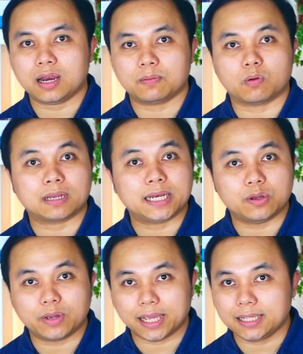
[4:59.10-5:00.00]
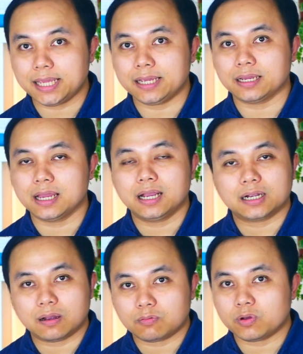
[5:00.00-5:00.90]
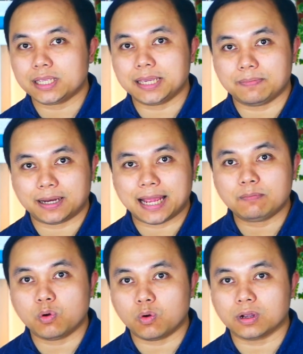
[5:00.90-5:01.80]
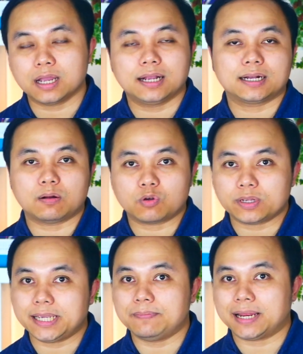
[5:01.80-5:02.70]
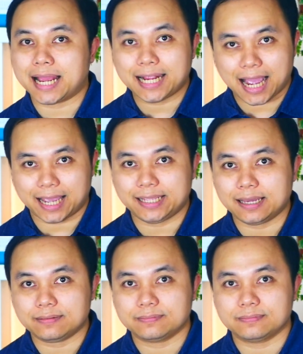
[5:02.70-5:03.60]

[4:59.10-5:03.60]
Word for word: là một cái điều hiển nhiên không có gì mà đáng buồn không có gì mà đáng ngại nha